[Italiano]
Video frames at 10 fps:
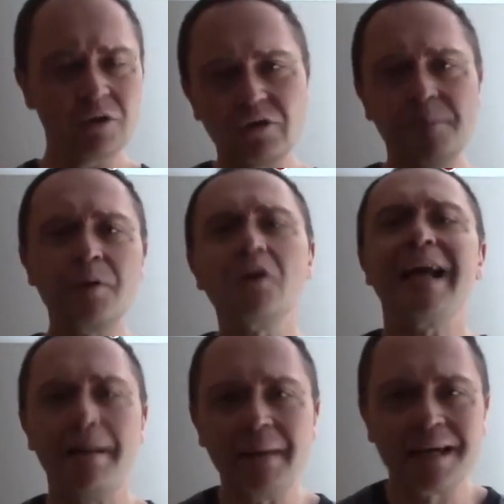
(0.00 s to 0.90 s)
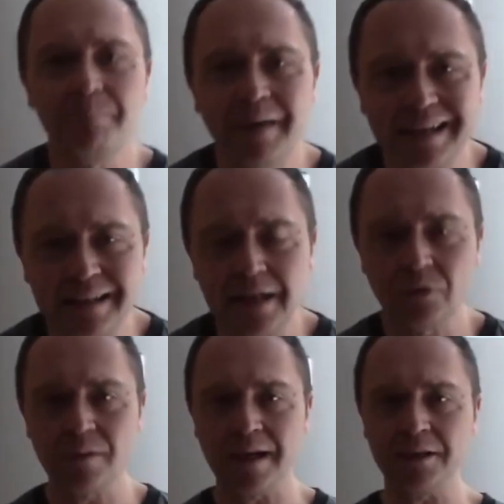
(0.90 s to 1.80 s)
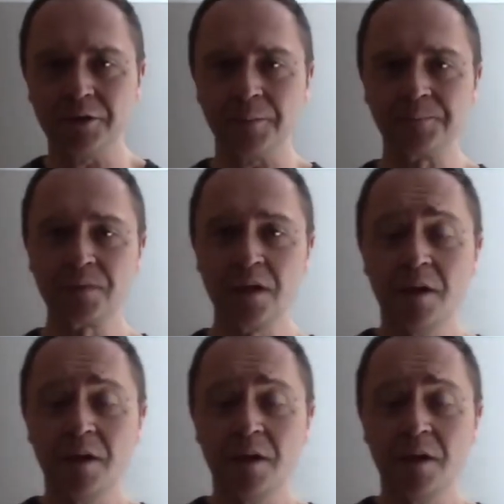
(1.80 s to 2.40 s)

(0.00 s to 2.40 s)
questo è il programma che parte in automatico.